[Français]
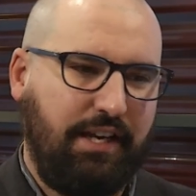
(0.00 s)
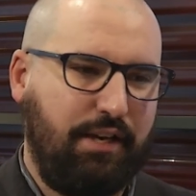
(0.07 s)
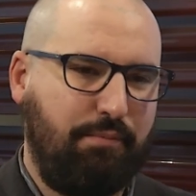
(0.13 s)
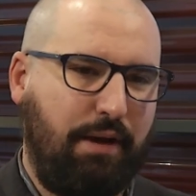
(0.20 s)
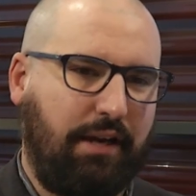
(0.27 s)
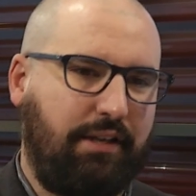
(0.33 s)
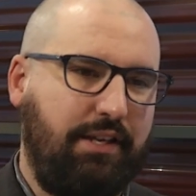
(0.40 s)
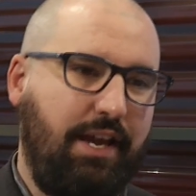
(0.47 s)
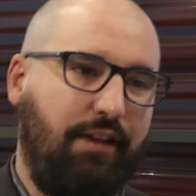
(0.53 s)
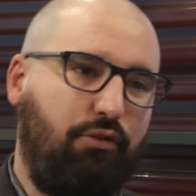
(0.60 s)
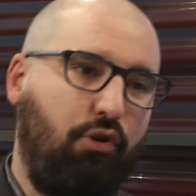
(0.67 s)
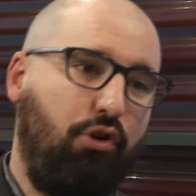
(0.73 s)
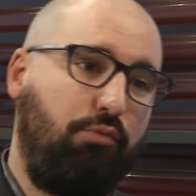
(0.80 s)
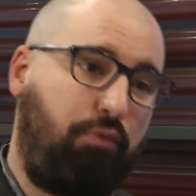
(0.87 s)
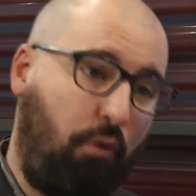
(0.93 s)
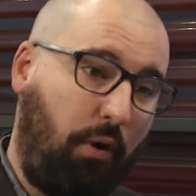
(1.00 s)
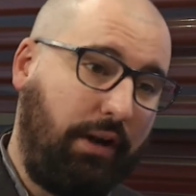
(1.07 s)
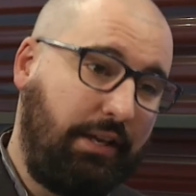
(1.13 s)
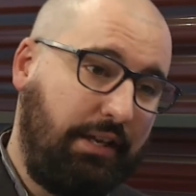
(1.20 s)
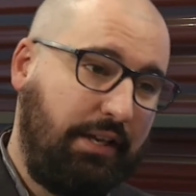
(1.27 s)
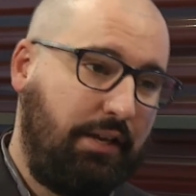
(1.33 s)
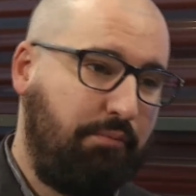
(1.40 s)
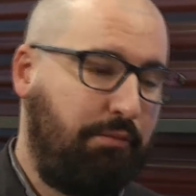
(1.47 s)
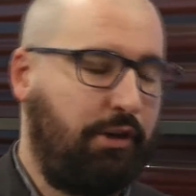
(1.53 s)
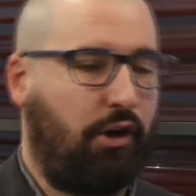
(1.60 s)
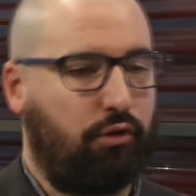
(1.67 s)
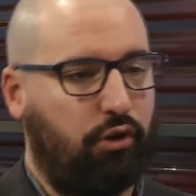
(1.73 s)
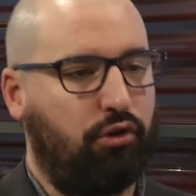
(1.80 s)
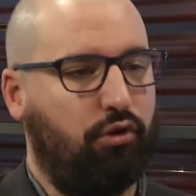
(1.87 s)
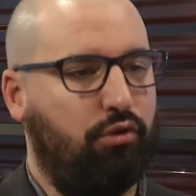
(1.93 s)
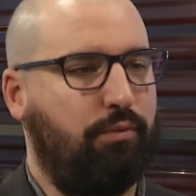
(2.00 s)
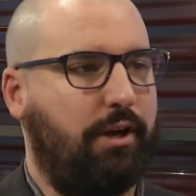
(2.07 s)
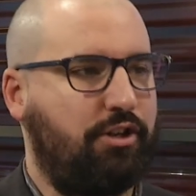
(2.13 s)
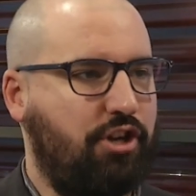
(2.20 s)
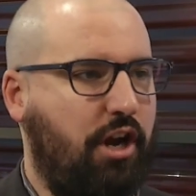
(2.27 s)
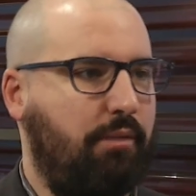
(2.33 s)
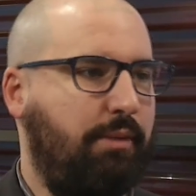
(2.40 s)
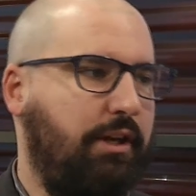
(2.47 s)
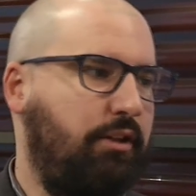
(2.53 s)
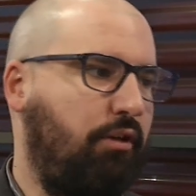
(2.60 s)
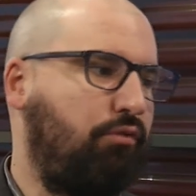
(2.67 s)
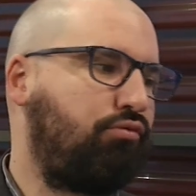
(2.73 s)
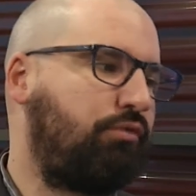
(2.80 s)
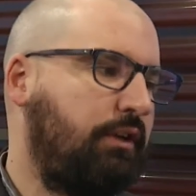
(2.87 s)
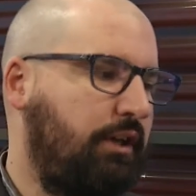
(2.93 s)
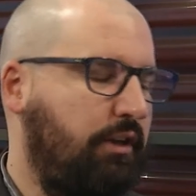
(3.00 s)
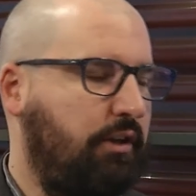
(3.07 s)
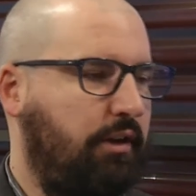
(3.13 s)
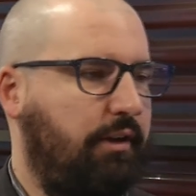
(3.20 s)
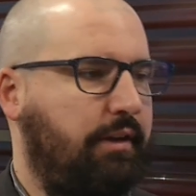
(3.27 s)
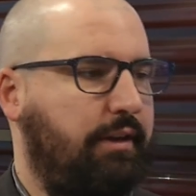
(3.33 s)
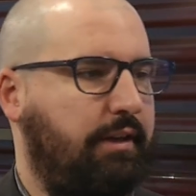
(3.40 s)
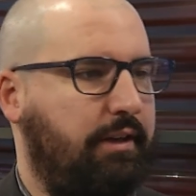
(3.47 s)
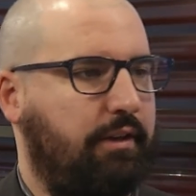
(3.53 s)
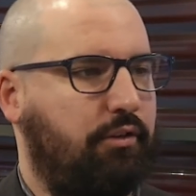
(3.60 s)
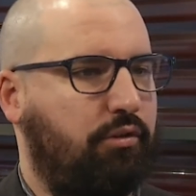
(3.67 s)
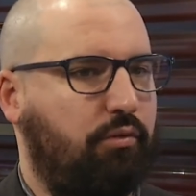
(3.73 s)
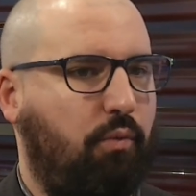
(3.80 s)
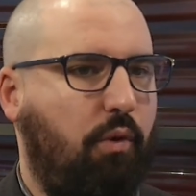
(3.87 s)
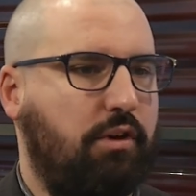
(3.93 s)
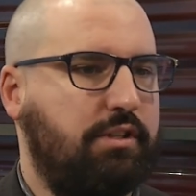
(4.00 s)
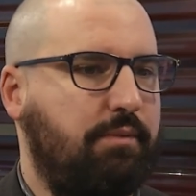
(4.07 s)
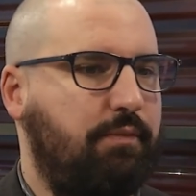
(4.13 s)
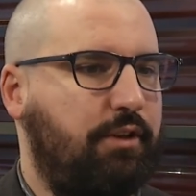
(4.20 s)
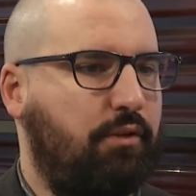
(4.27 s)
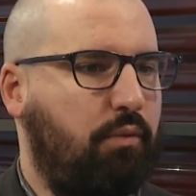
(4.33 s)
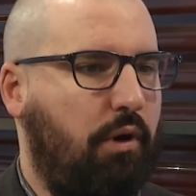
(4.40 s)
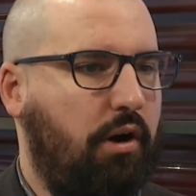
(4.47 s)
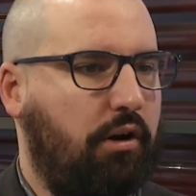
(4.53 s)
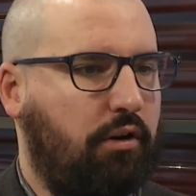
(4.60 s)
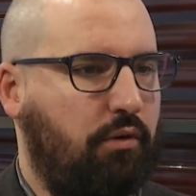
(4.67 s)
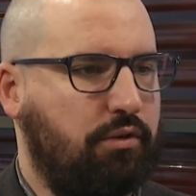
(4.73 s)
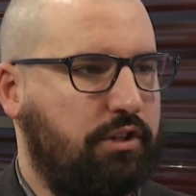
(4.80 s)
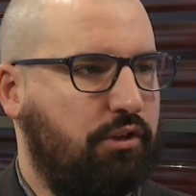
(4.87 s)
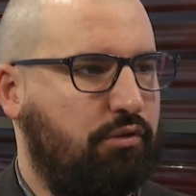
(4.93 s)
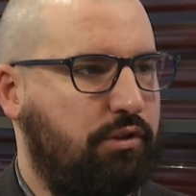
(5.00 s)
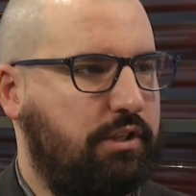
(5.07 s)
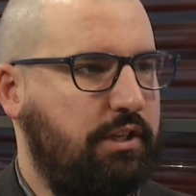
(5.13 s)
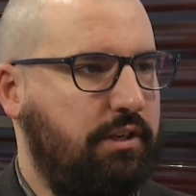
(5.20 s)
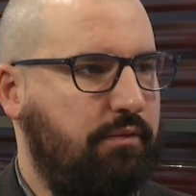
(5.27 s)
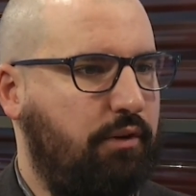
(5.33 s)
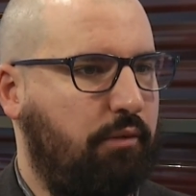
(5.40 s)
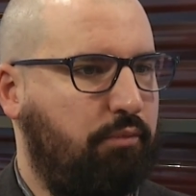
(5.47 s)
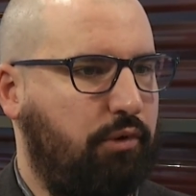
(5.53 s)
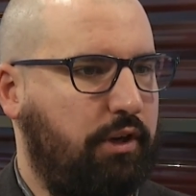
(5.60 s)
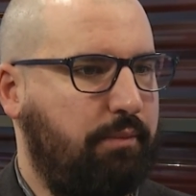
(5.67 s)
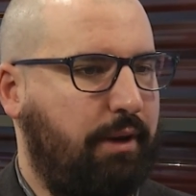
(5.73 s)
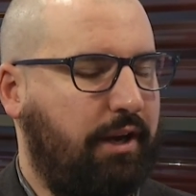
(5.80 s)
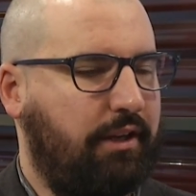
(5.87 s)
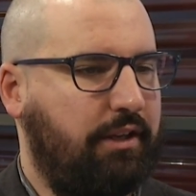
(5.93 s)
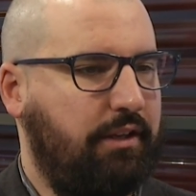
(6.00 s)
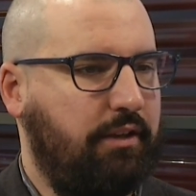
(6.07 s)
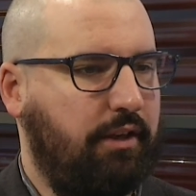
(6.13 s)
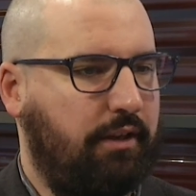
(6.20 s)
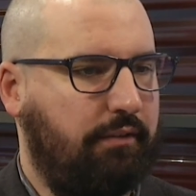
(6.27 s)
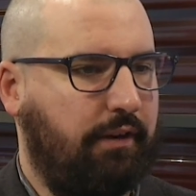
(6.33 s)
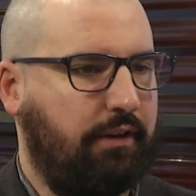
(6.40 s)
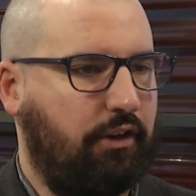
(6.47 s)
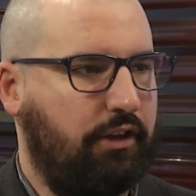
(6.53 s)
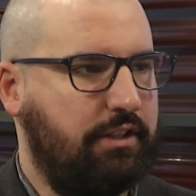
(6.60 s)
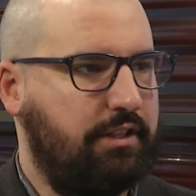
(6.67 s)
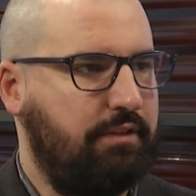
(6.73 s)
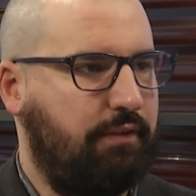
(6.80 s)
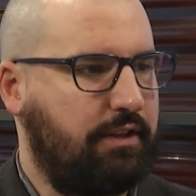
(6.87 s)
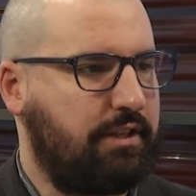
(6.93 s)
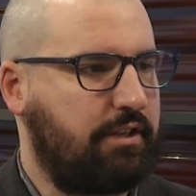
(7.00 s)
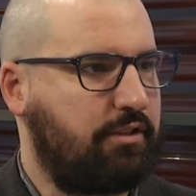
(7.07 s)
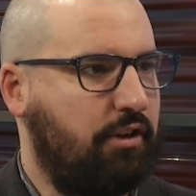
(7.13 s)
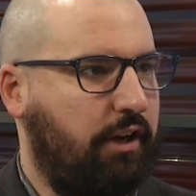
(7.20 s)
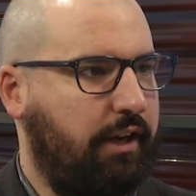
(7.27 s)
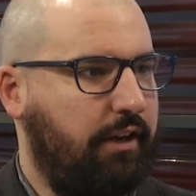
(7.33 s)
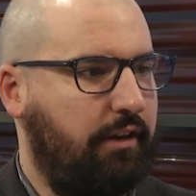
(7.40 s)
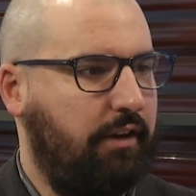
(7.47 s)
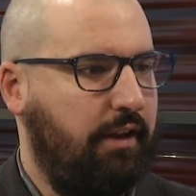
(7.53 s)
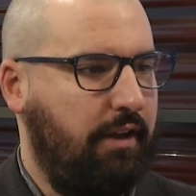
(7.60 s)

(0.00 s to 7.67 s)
est marqué à deux points, mais on a deux matchs en main. Donc, troisième victoire consécutive là, pour les Marquis vendredi face à Sorel